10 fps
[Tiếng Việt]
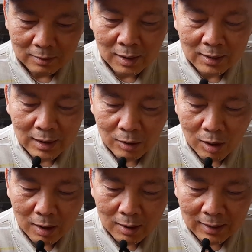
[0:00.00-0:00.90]
thì các
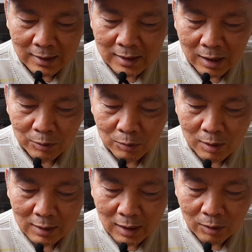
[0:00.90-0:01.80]
con á, tại sao chú
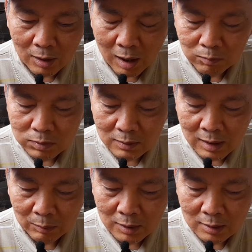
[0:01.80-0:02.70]
nói là các con học
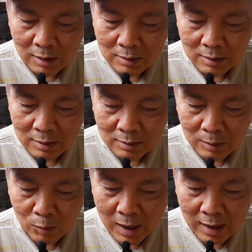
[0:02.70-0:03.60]
học tiếng Đức ờ,
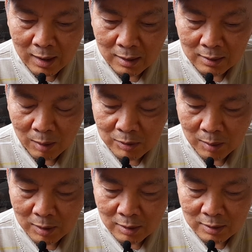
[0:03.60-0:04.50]
rồi qua học
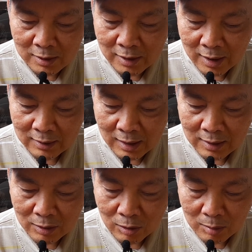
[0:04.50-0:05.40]
xong là được vĩnh viễn tại
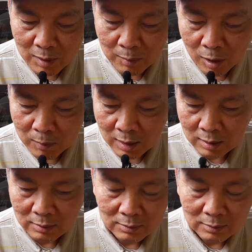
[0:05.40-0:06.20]
các con có B1 mà